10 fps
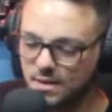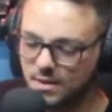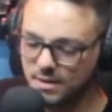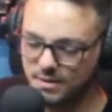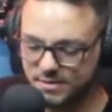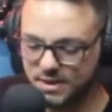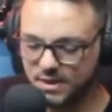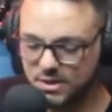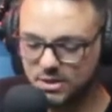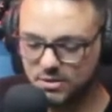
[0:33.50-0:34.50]
E tão
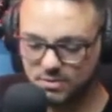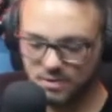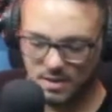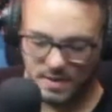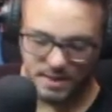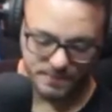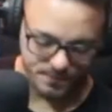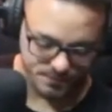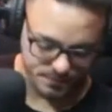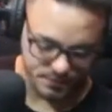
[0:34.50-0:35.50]
certinho o trabalho.
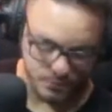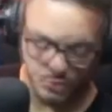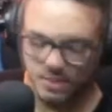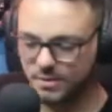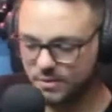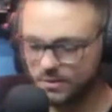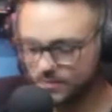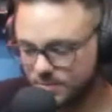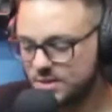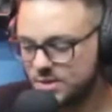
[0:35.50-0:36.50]
Quando eu
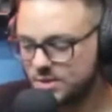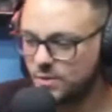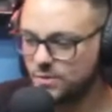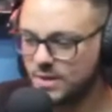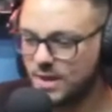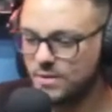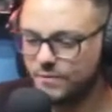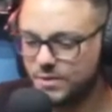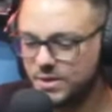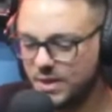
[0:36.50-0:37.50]
decidi voltar, eu
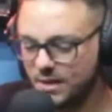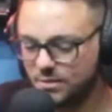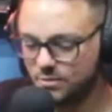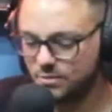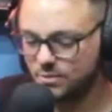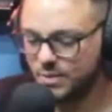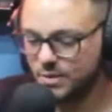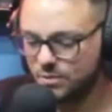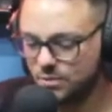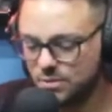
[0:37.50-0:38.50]
fui direto no, no
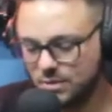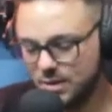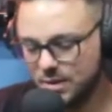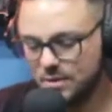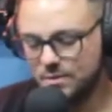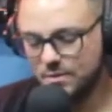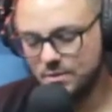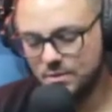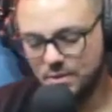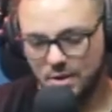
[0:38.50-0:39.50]
Edu, que é
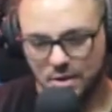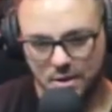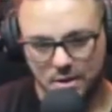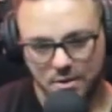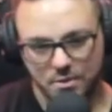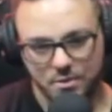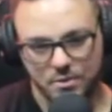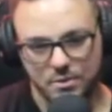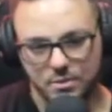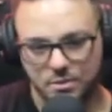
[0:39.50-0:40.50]
o,
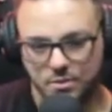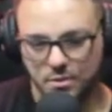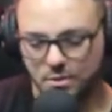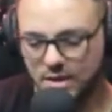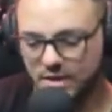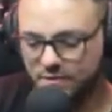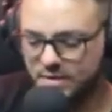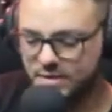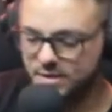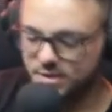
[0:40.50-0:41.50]
o dono da
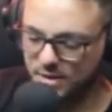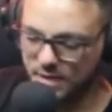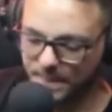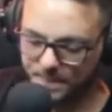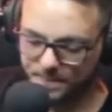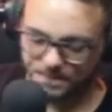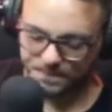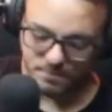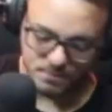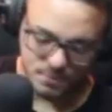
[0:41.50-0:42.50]
Efficiency Team lá.
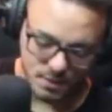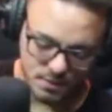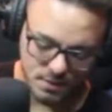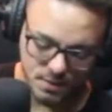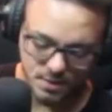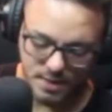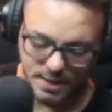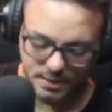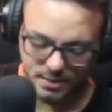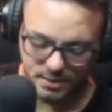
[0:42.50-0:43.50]
Tá. Que é um
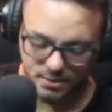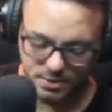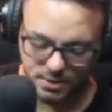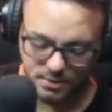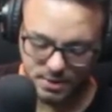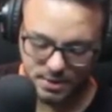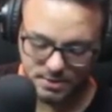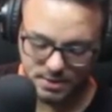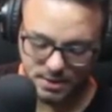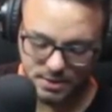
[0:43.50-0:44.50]
cara que eu já
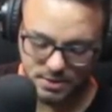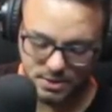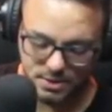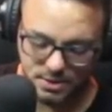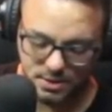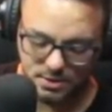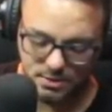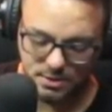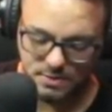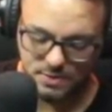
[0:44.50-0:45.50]
conheço desde
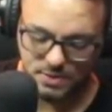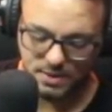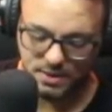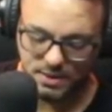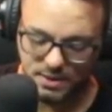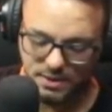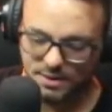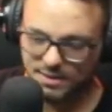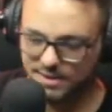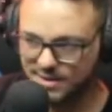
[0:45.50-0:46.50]

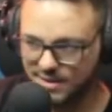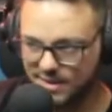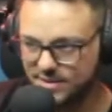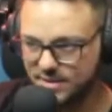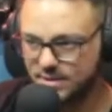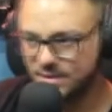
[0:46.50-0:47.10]
2013,